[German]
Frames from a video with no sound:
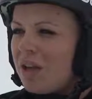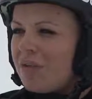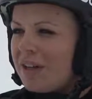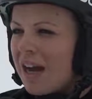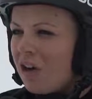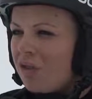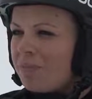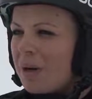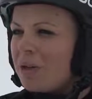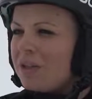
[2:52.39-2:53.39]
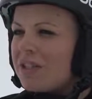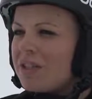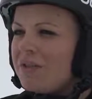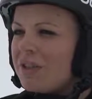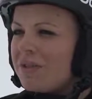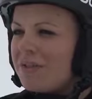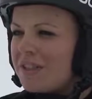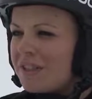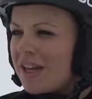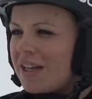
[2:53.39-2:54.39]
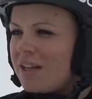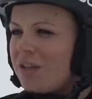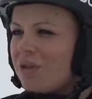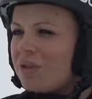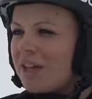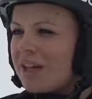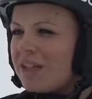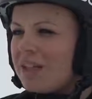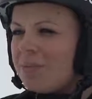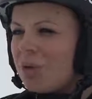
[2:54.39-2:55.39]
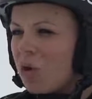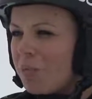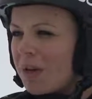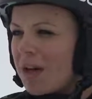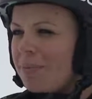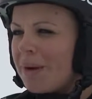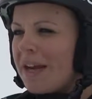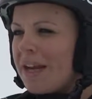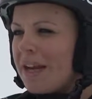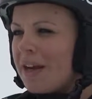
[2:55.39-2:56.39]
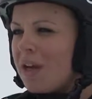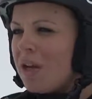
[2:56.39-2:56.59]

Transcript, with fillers: wieder aufgebaut, dass es wieder FIS-Rennen in Österreich gibt, Europacup-Rennen.